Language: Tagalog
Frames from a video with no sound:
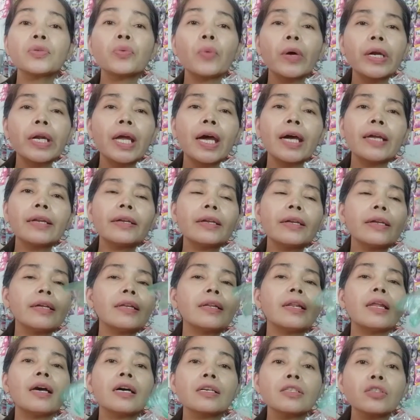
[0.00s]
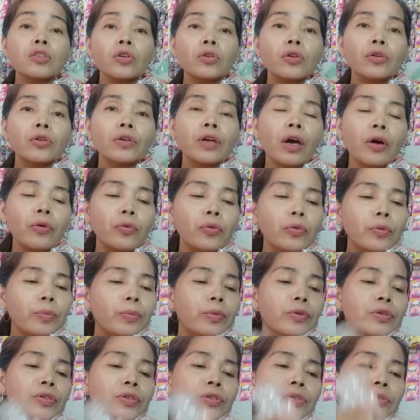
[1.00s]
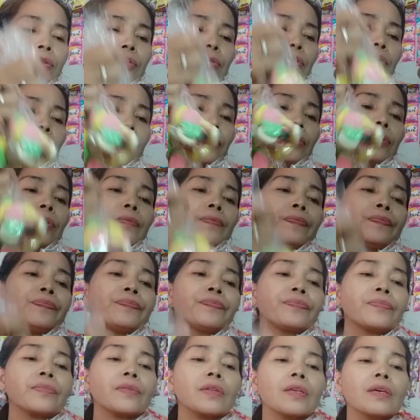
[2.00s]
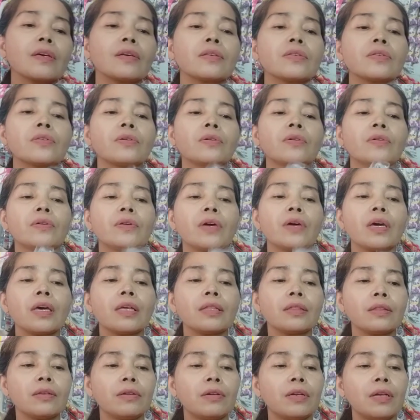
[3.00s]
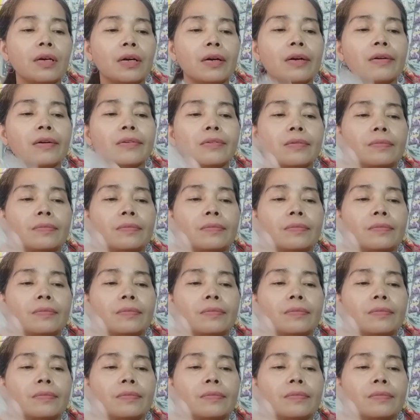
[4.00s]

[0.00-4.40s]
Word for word: 100 lang so naubos ko so eto na